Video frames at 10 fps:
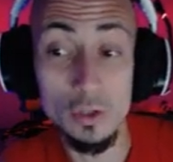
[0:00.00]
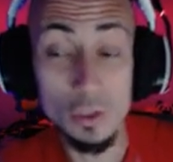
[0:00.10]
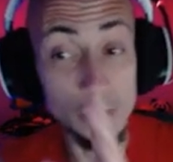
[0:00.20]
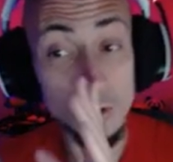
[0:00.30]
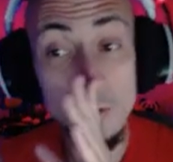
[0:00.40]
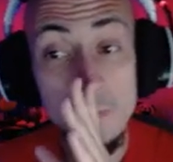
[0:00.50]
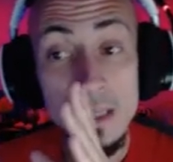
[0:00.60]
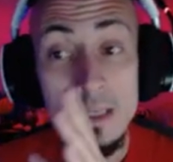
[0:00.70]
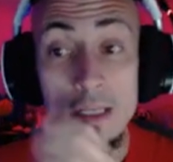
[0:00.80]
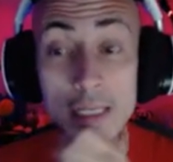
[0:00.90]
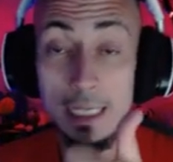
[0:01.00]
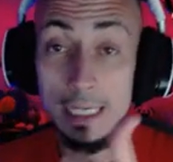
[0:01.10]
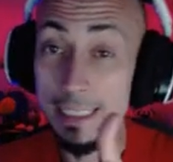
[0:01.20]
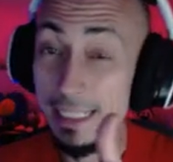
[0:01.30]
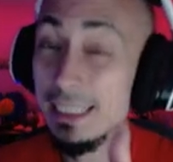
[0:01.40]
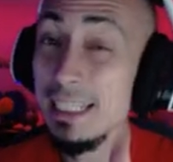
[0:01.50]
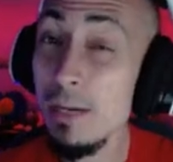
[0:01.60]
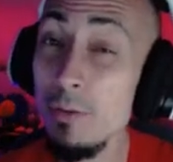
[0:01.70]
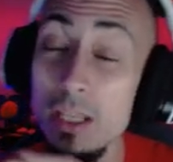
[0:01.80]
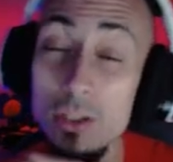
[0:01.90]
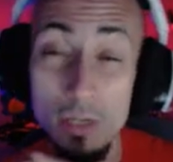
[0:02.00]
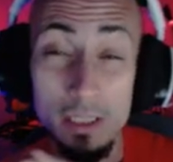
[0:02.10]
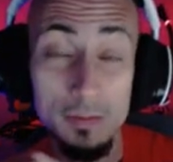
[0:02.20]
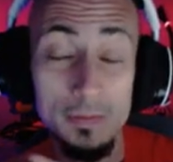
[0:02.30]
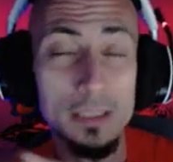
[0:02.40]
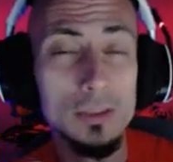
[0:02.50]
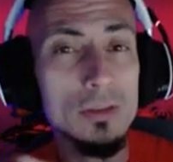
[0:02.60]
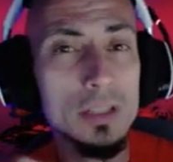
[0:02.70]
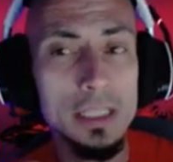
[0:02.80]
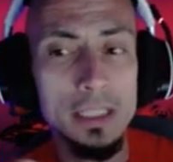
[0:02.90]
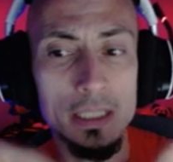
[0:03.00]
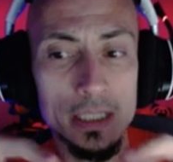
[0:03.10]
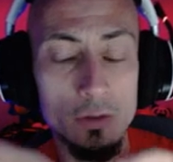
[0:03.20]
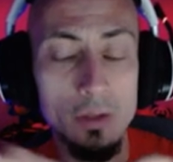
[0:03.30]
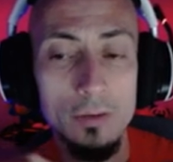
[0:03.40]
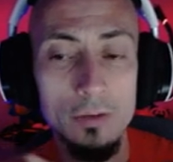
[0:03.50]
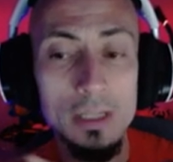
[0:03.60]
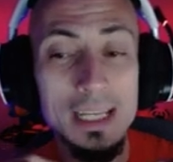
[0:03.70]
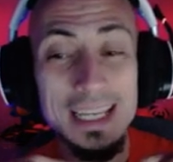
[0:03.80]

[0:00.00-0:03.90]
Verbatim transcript: Sobre todo, las cartas relacionadas con artefactos de esta colección